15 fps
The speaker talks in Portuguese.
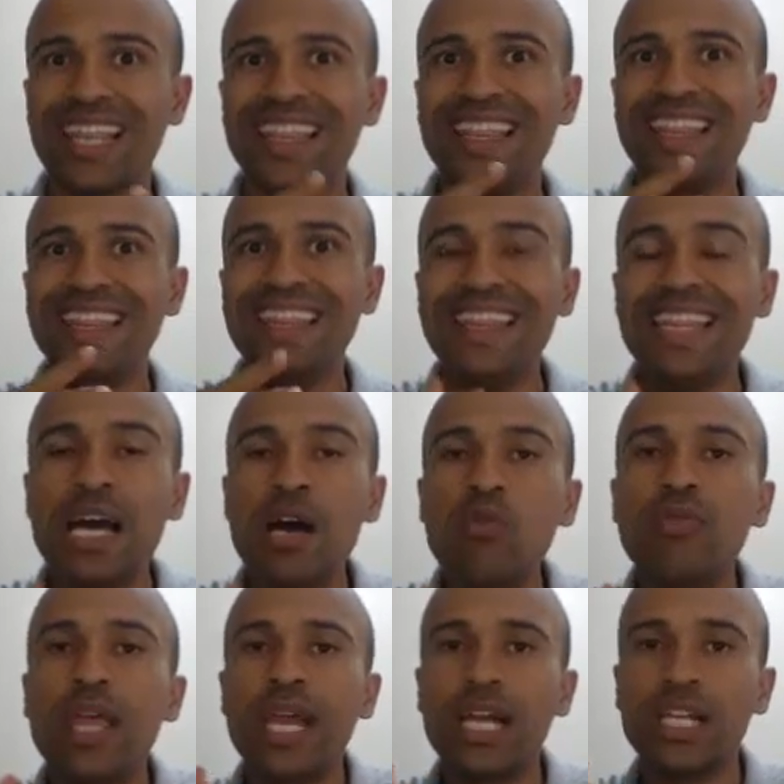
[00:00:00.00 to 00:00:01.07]

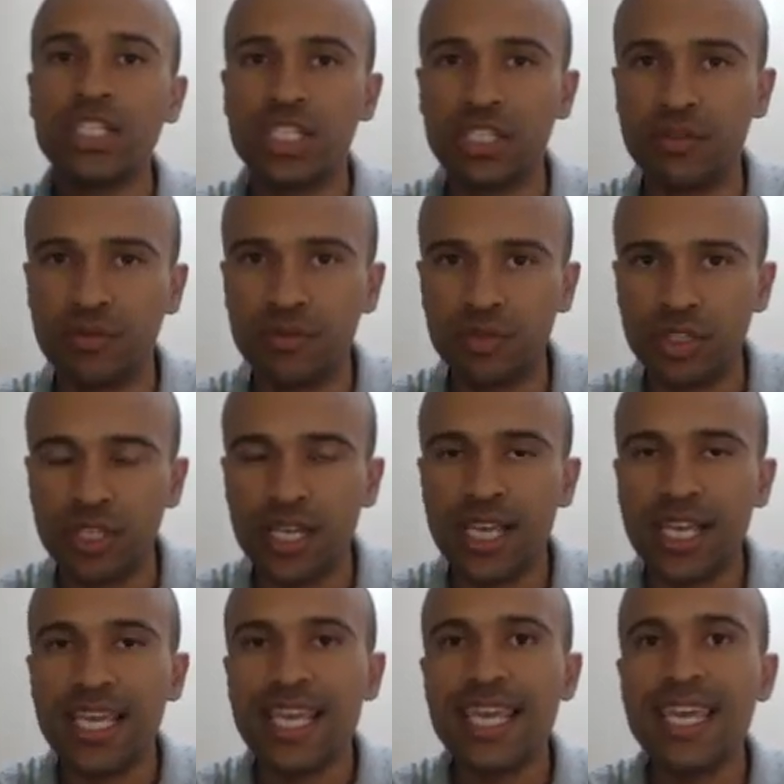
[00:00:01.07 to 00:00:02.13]
não negativos
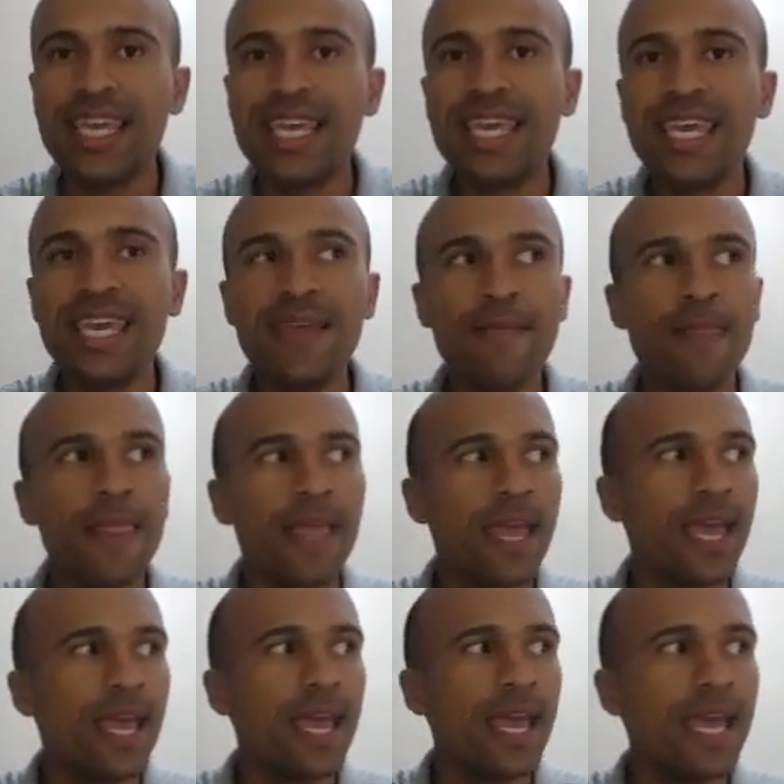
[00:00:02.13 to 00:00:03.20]
e que
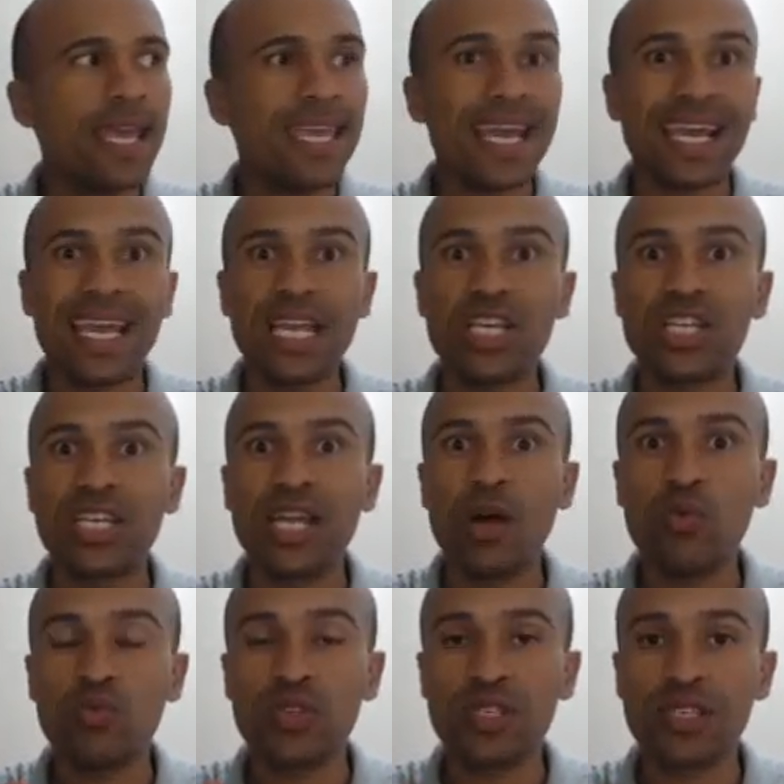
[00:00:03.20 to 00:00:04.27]
é, e aqueles que
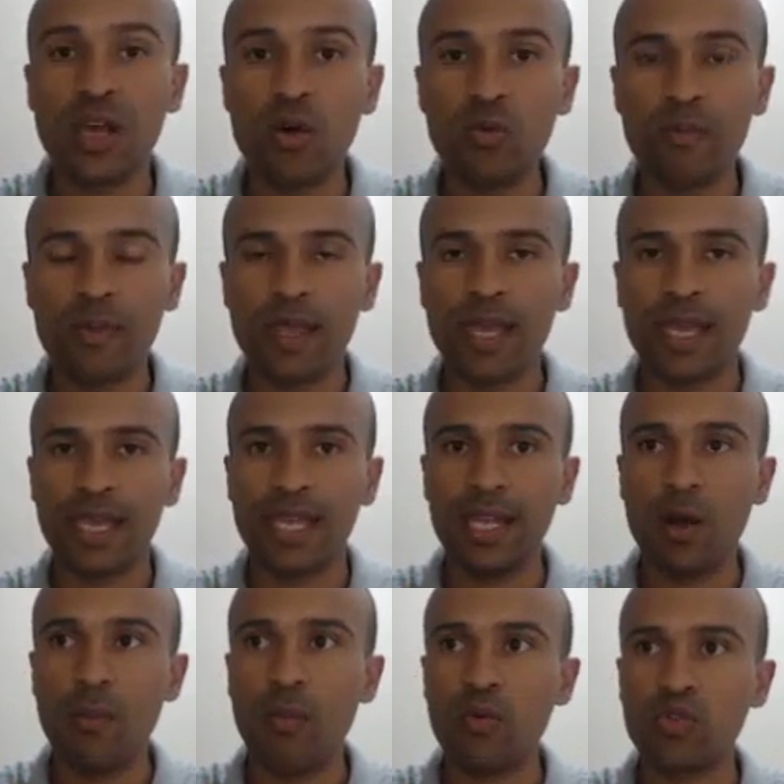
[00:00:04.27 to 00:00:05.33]
não são que
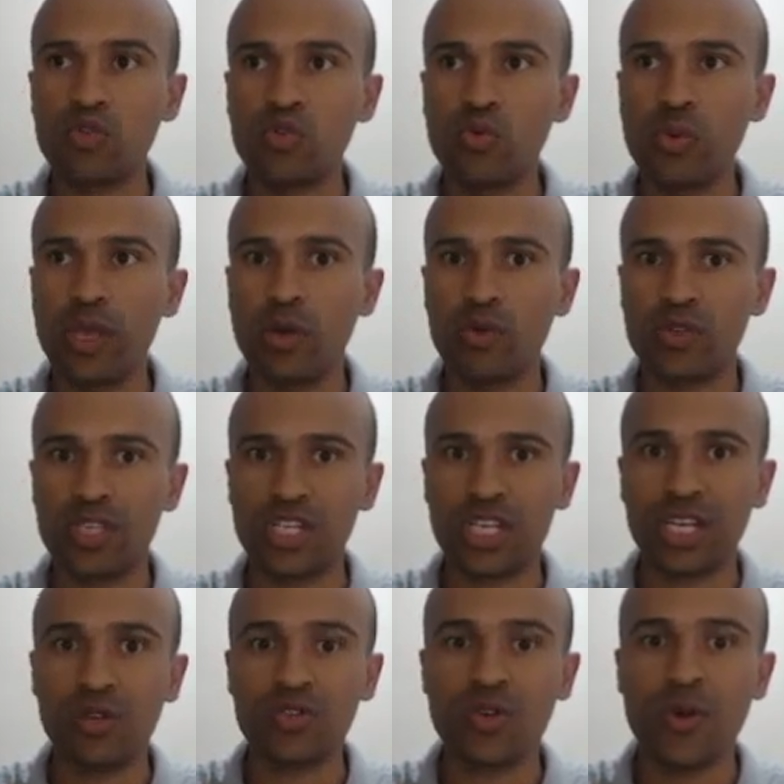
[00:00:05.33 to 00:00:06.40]
não possuem, ou
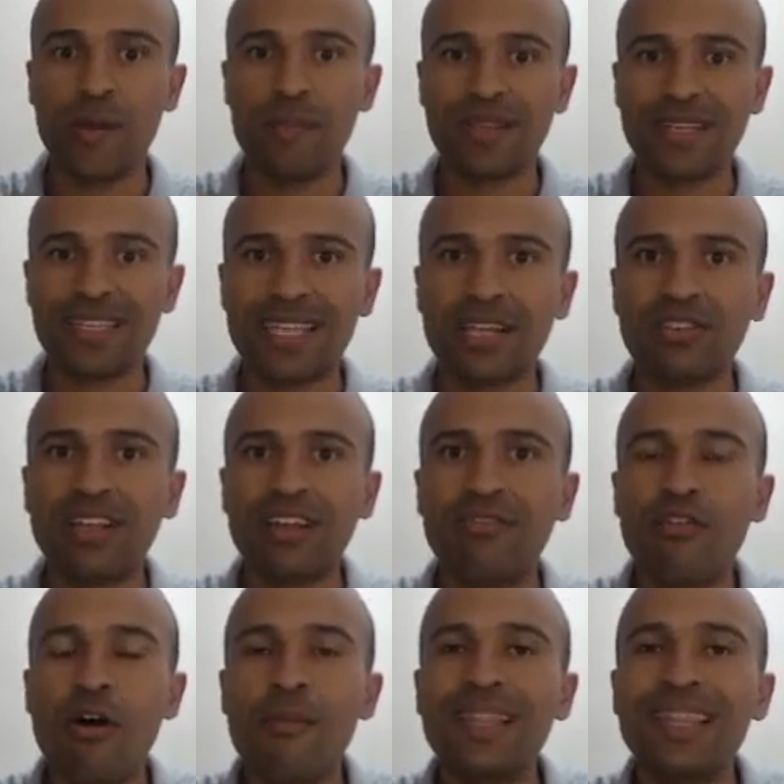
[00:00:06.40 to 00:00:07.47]
seja, não são representados na
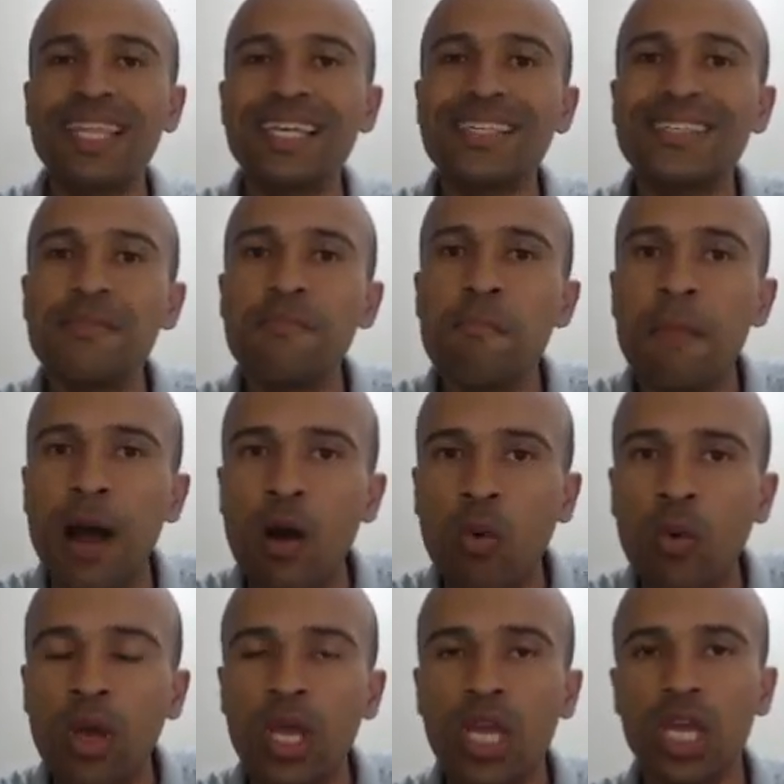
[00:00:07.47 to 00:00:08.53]
forma
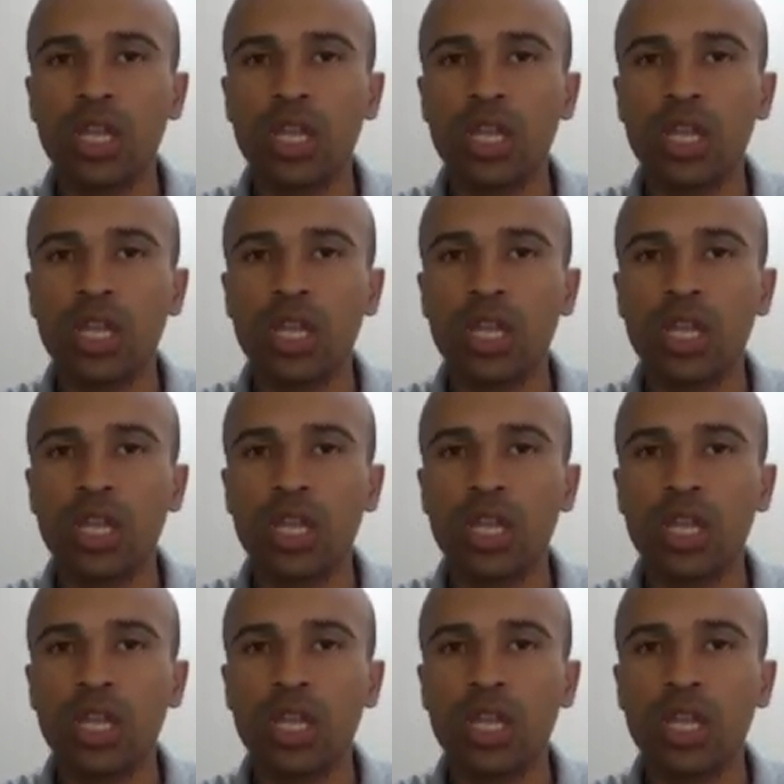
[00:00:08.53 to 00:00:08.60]
decimal.